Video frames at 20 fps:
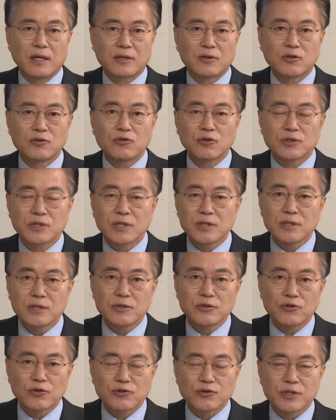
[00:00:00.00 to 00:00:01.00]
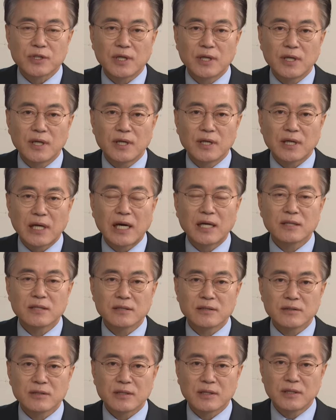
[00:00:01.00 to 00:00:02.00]
그리고 정권
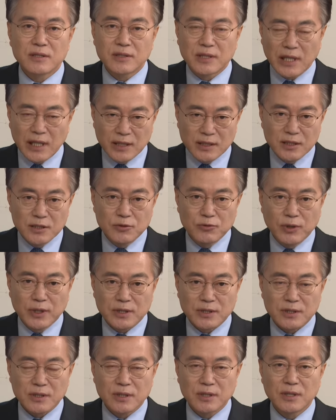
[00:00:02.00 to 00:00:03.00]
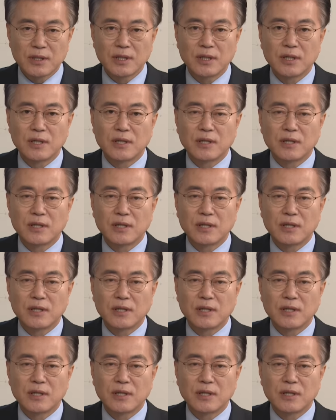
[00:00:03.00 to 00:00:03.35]
교체라는 그 대의를 위해서